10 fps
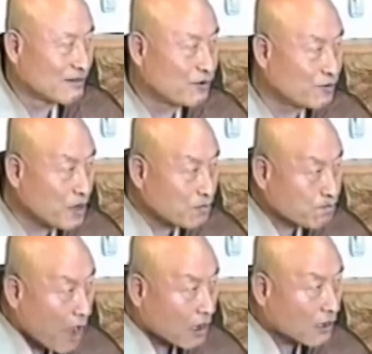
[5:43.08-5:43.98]

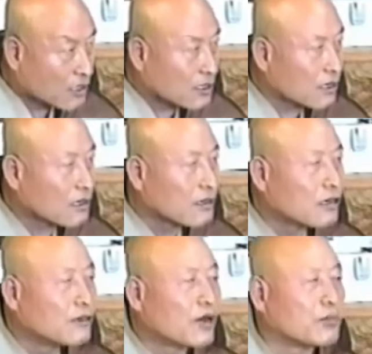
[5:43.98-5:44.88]
볼펜 빡 뛰는
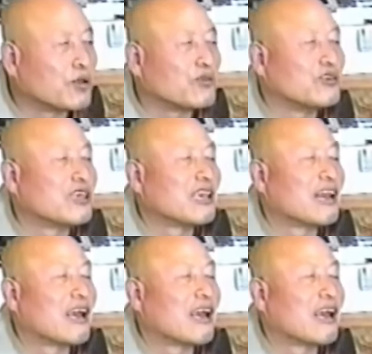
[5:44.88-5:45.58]
바로 병민입니다.